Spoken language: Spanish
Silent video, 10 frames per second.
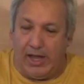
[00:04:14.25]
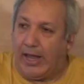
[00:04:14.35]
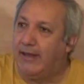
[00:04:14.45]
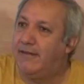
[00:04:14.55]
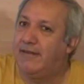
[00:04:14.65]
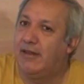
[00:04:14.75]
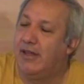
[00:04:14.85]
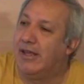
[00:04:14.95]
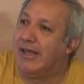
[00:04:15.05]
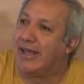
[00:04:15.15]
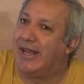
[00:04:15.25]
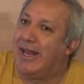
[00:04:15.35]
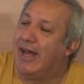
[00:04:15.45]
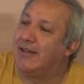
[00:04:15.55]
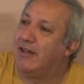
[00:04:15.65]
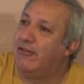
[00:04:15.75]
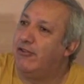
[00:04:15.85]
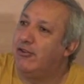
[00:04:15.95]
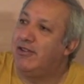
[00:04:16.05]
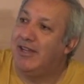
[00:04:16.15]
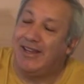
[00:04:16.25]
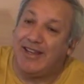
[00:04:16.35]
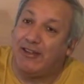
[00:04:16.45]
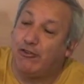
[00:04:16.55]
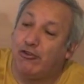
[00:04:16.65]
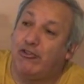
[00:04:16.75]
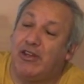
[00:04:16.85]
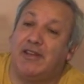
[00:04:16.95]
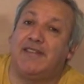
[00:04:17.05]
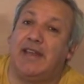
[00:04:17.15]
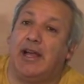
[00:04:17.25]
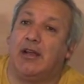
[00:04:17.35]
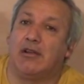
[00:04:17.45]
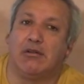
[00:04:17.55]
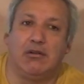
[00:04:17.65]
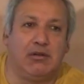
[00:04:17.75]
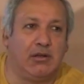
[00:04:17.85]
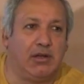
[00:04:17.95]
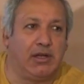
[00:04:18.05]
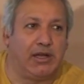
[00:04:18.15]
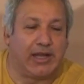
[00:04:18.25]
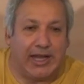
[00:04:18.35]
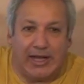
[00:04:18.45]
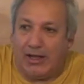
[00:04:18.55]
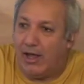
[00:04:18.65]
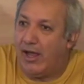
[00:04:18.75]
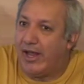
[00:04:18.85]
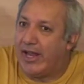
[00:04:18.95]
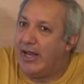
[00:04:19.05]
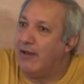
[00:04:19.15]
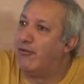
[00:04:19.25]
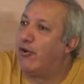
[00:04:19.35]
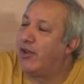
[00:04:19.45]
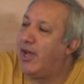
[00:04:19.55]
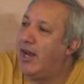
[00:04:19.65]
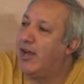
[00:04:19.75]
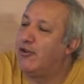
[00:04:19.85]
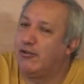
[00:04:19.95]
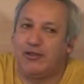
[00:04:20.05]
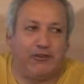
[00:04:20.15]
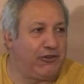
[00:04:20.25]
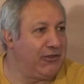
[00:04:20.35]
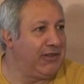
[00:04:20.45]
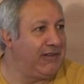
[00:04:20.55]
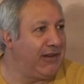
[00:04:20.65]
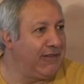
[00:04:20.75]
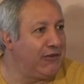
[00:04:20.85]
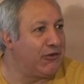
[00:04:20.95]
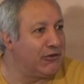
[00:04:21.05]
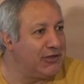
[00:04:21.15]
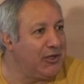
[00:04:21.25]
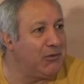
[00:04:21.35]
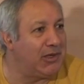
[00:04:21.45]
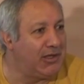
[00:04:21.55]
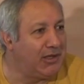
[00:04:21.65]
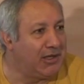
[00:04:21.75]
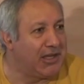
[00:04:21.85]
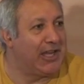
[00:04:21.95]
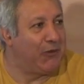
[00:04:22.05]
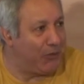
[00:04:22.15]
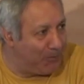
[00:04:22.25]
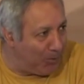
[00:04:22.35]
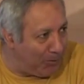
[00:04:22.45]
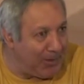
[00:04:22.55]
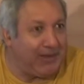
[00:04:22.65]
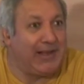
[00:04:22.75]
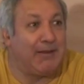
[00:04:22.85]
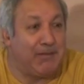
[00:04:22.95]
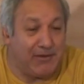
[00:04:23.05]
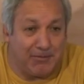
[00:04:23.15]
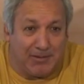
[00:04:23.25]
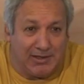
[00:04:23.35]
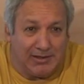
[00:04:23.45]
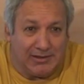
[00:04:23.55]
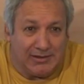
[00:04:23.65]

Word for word: Es que la atención tiene que asociarse a algo que, la, que le forja la condición de ser discontinua, que no es propia de la misma